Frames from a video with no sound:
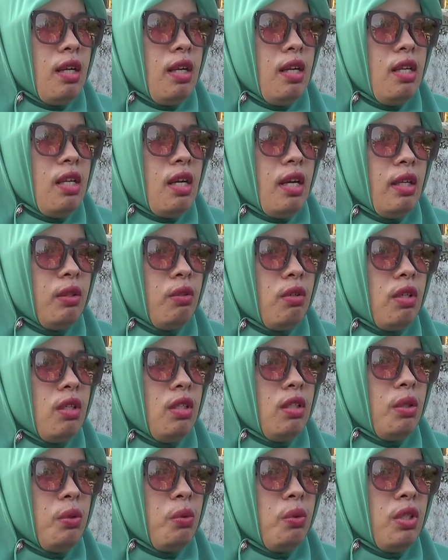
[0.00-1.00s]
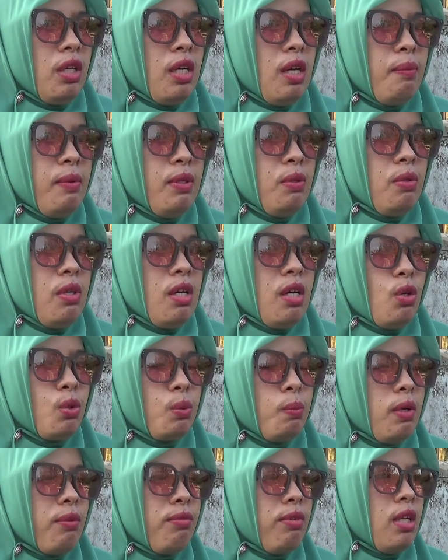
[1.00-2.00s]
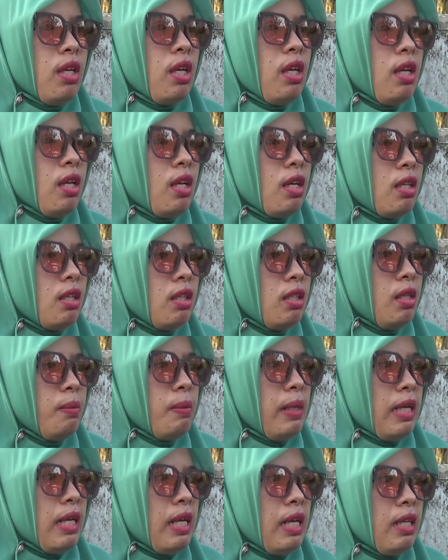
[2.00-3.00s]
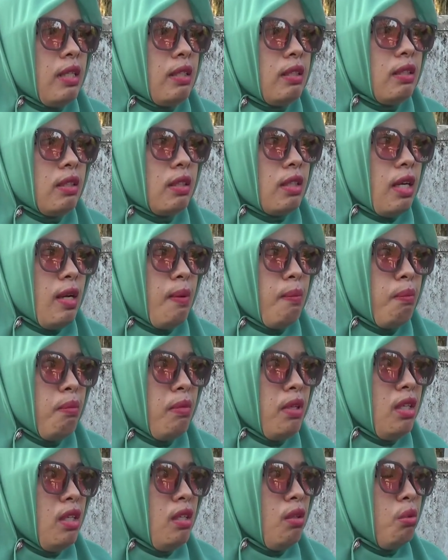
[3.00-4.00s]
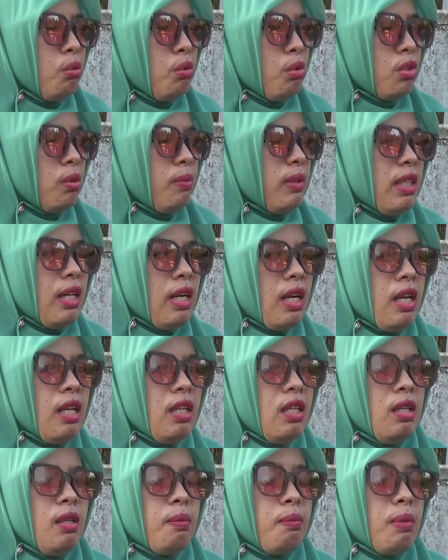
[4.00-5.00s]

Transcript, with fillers: adanya kantor ini tentunya kami juga harus berpikir di mana kami untuk sementara ini